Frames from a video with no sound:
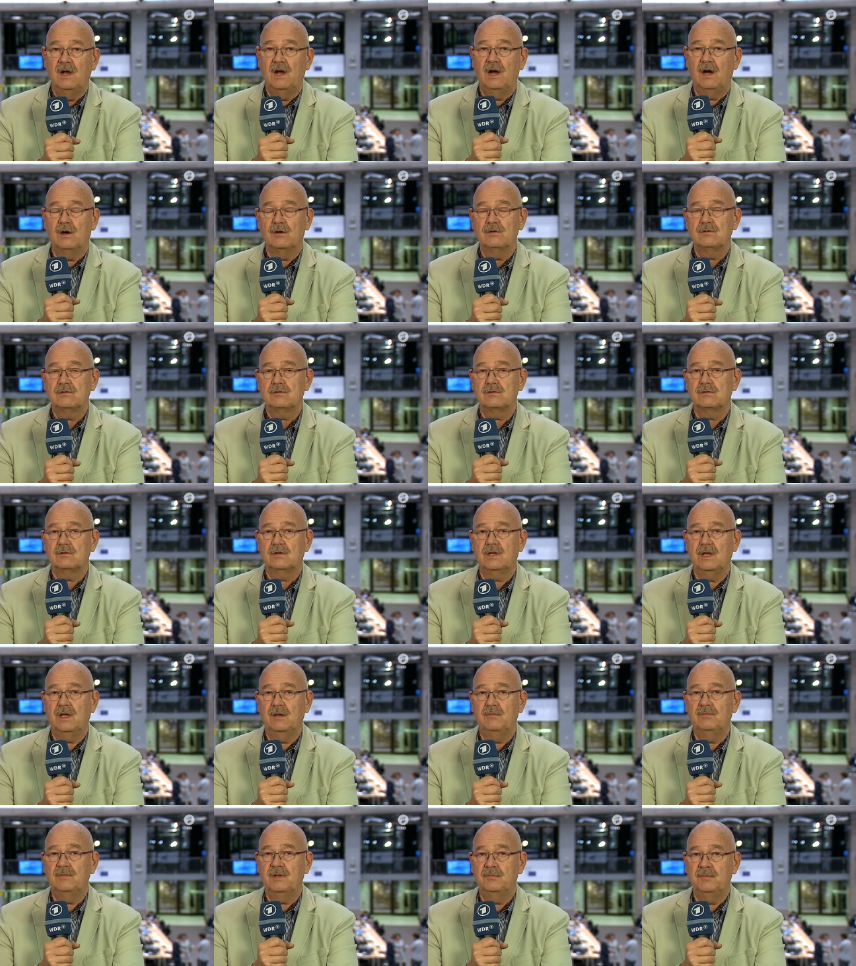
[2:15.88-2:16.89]

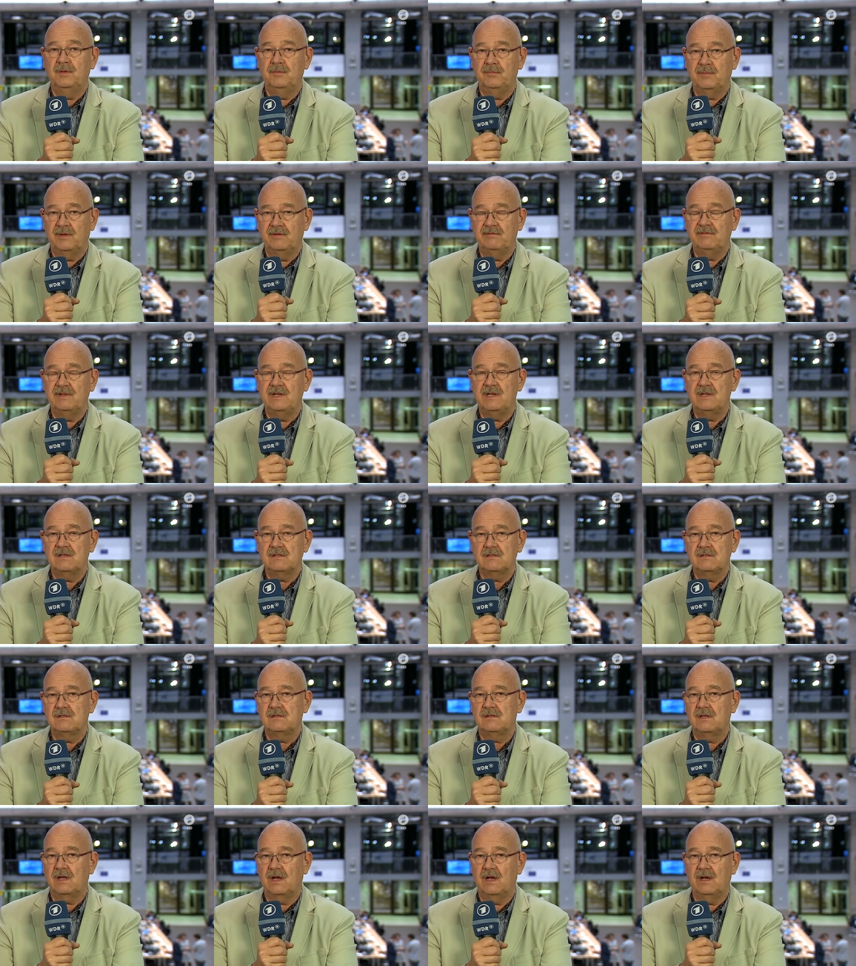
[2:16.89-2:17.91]
auszugeben, damit man
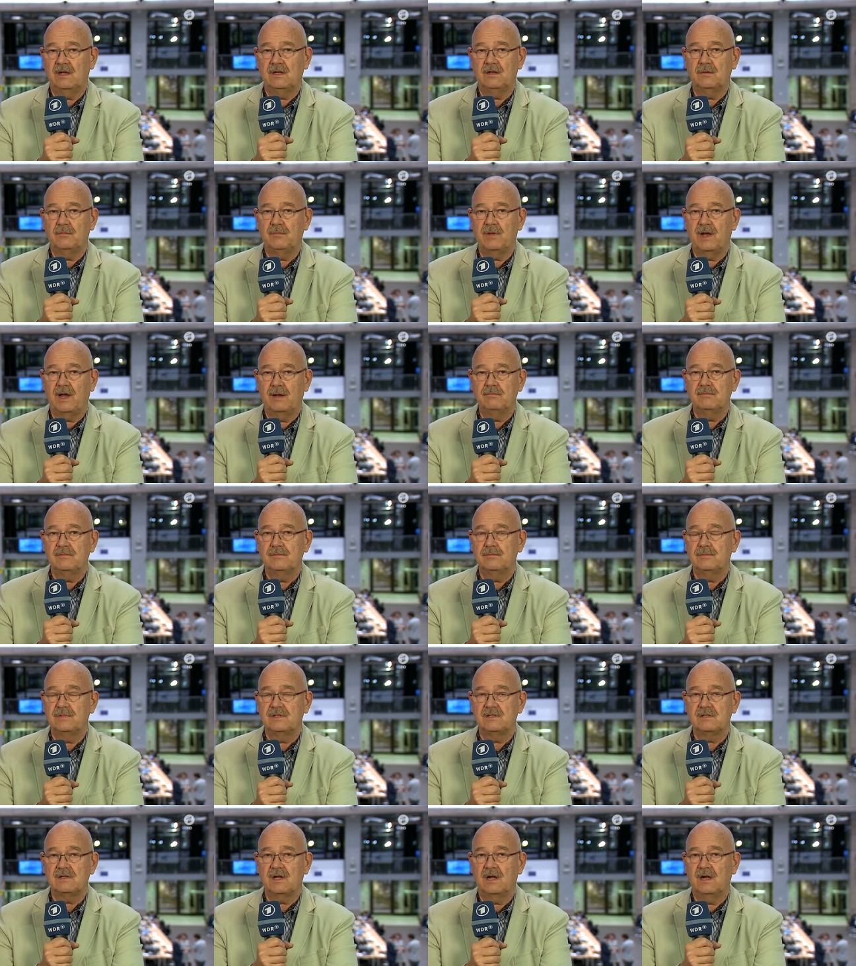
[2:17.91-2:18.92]
wenigstens die eigenen Beamten
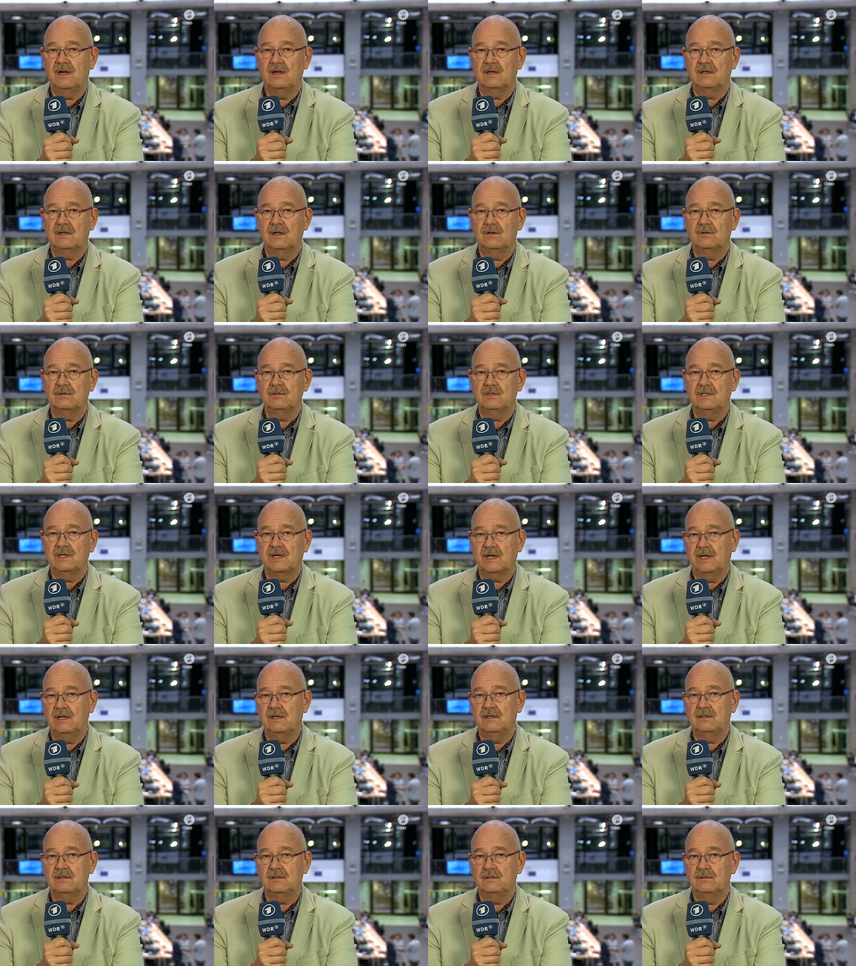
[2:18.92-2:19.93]
bezahlen kann und die
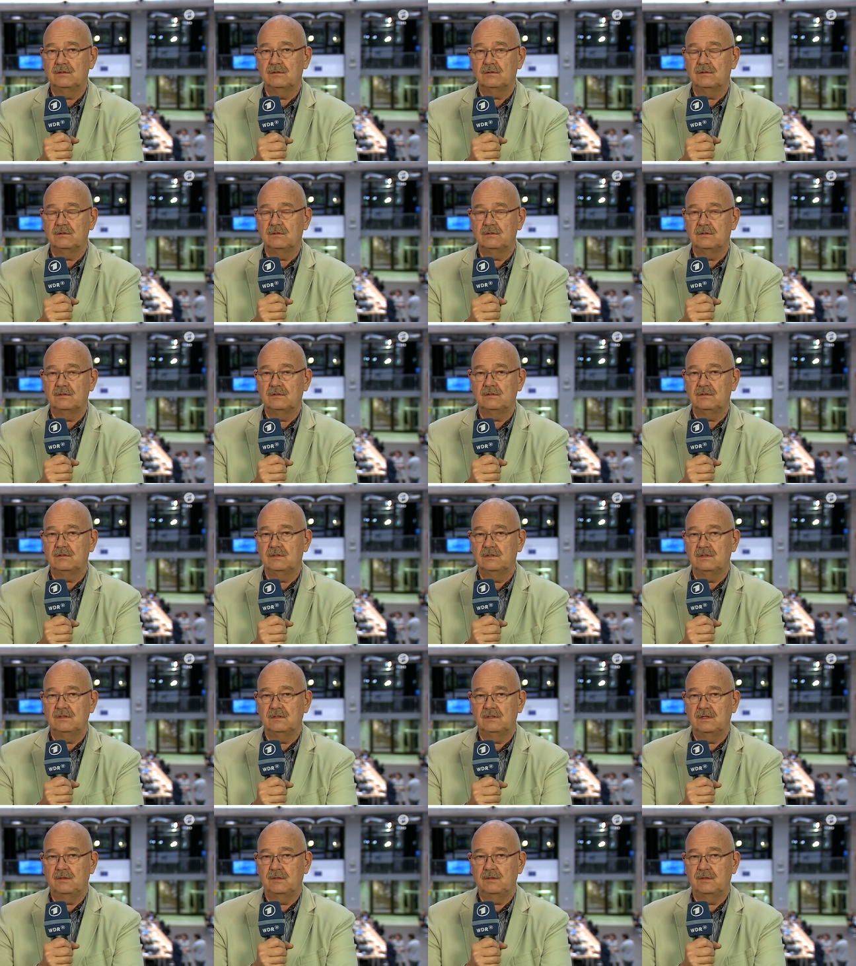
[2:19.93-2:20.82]
Renten und äh,